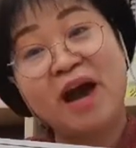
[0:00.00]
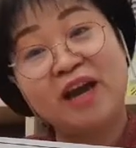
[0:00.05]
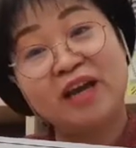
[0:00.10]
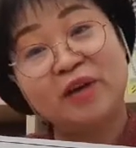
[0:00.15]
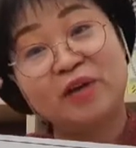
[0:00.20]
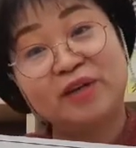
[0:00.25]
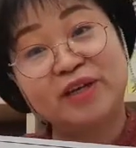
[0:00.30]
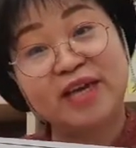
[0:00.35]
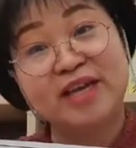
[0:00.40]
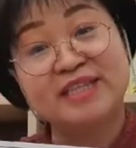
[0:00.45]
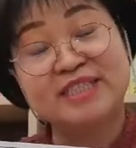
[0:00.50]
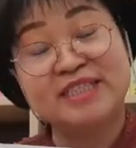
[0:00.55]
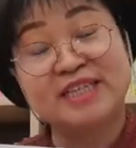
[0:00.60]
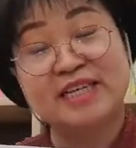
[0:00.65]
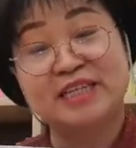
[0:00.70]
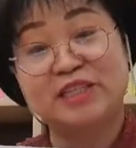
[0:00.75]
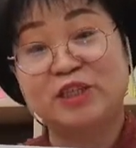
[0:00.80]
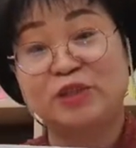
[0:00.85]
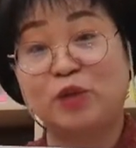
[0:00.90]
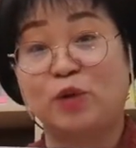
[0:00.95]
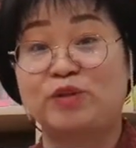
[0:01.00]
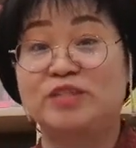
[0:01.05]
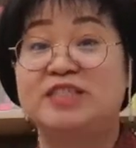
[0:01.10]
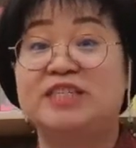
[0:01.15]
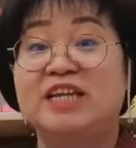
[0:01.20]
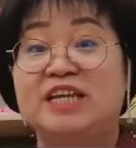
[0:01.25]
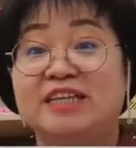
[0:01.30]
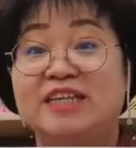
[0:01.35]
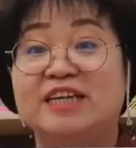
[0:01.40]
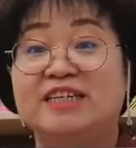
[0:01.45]
이렇게 칠해서 더
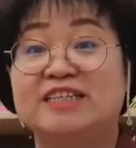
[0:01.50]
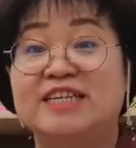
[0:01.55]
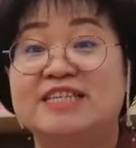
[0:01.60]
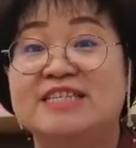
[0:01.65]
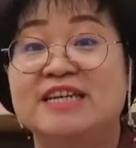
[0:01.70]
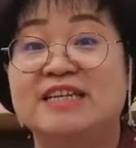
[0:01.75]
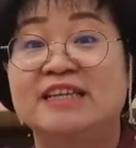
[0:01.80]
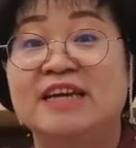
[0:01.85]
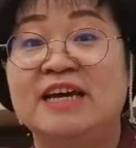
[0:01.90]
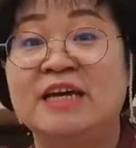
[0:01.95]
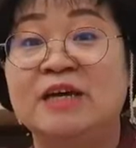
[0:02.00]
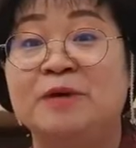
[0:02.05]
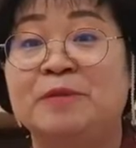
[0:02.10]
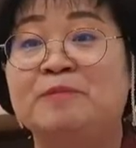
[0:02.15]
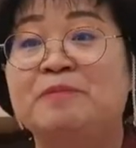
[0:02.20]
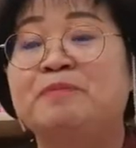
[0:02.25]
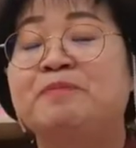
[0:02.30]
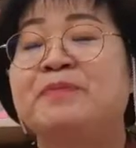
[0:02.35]
칠했다 그랬잖아요.